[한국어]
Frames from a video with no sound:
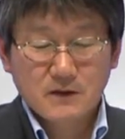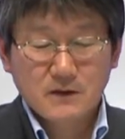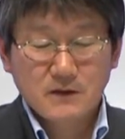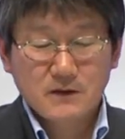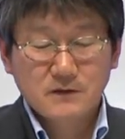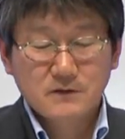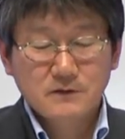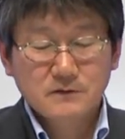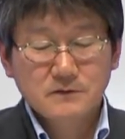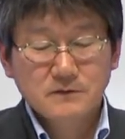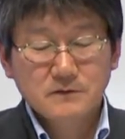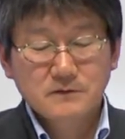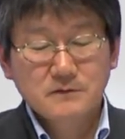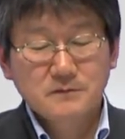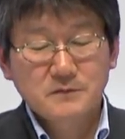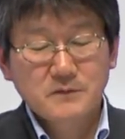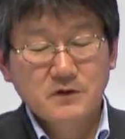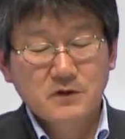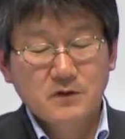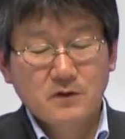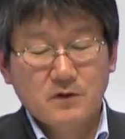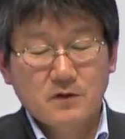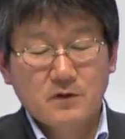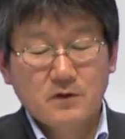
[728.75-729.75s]
이런
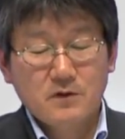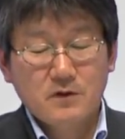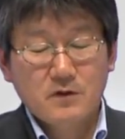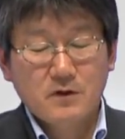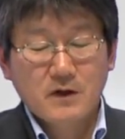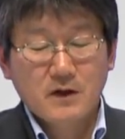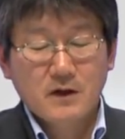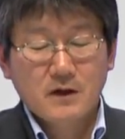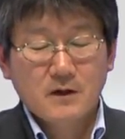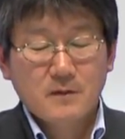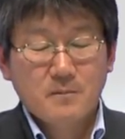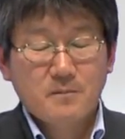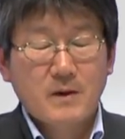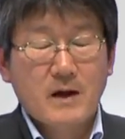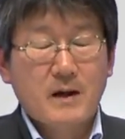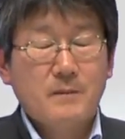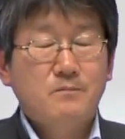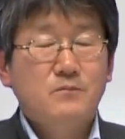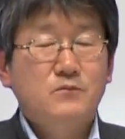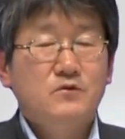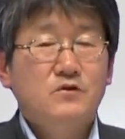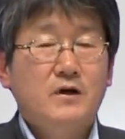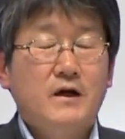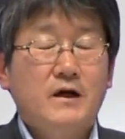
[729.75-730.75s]
의미로
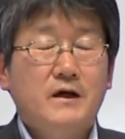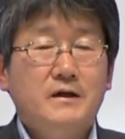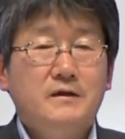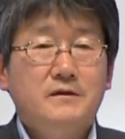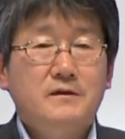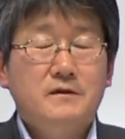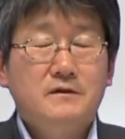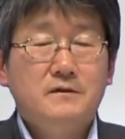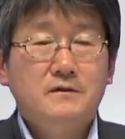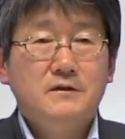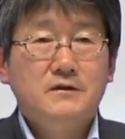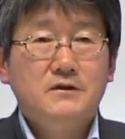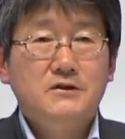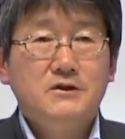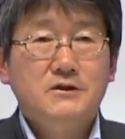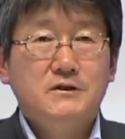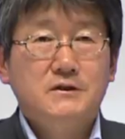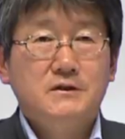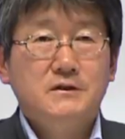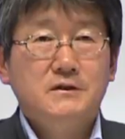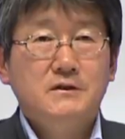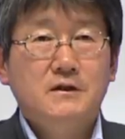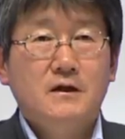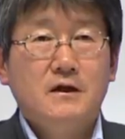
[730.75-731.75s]
반문하게 되는
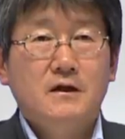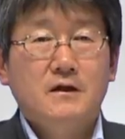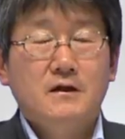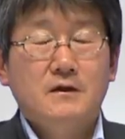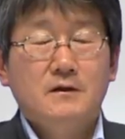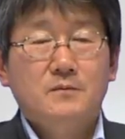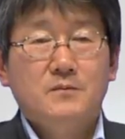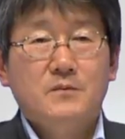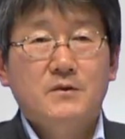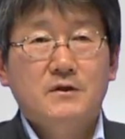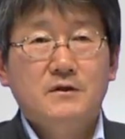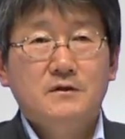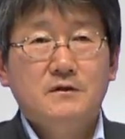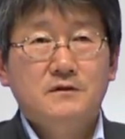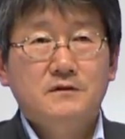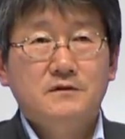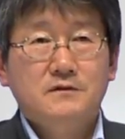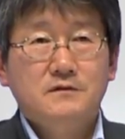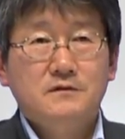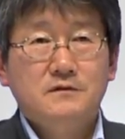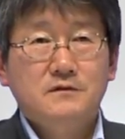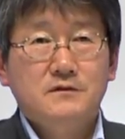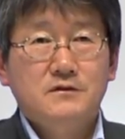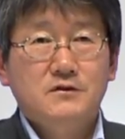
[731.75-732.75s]
것이
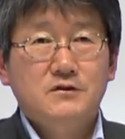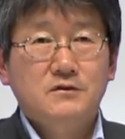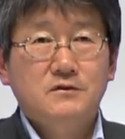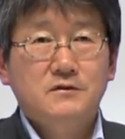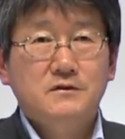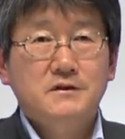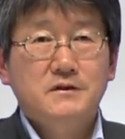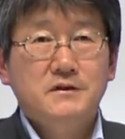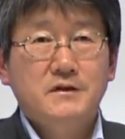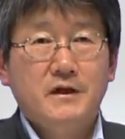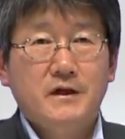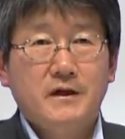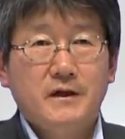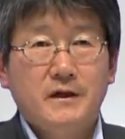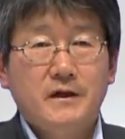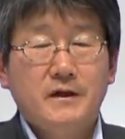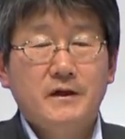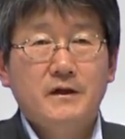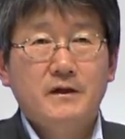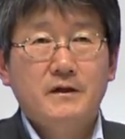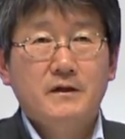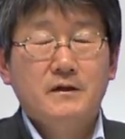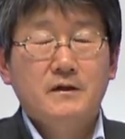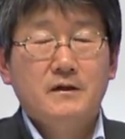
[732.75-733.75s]
퍼거슨
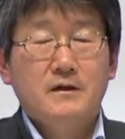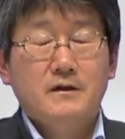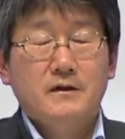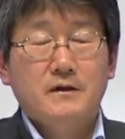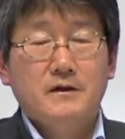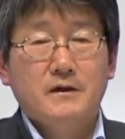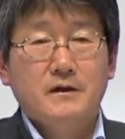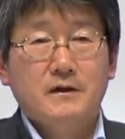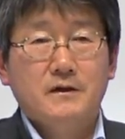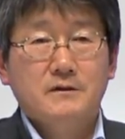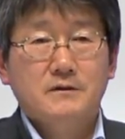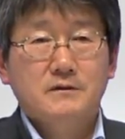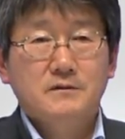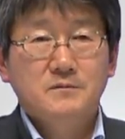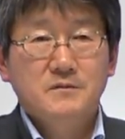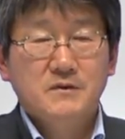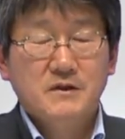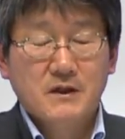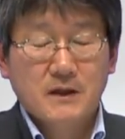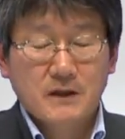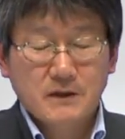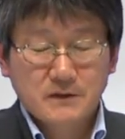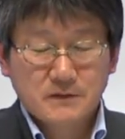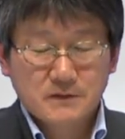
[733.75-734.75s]
정의의
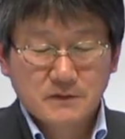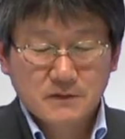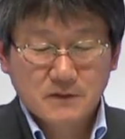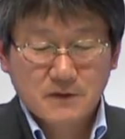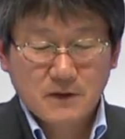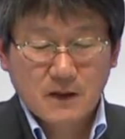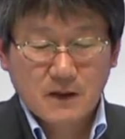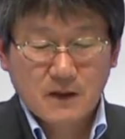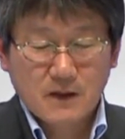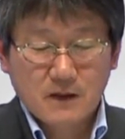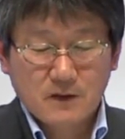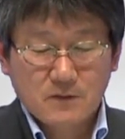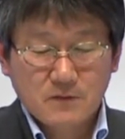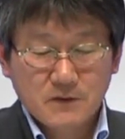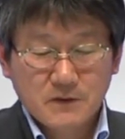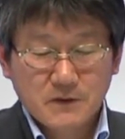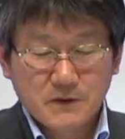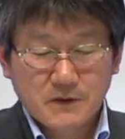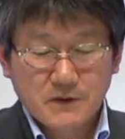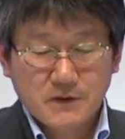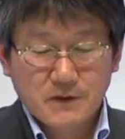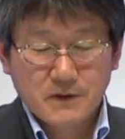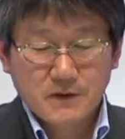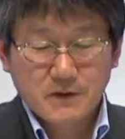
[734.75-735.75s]
의미가 있다고
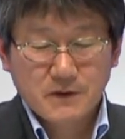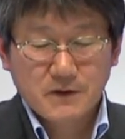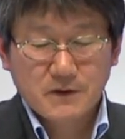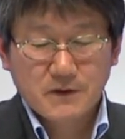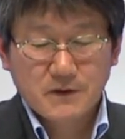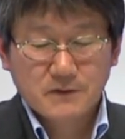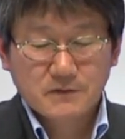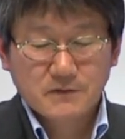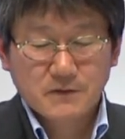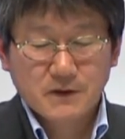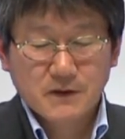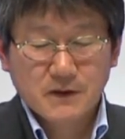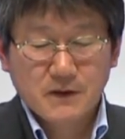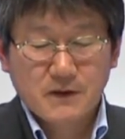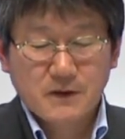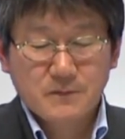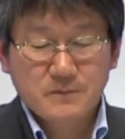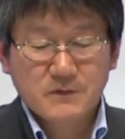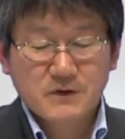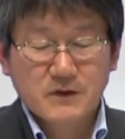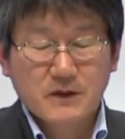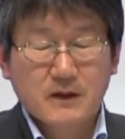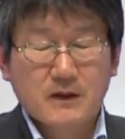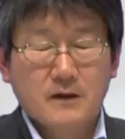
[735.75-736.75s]
이렇게
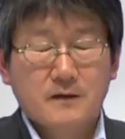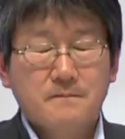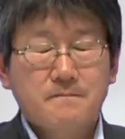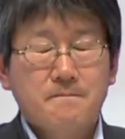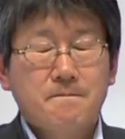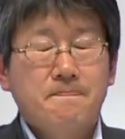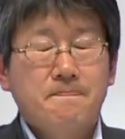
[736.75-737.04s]
생각합니다.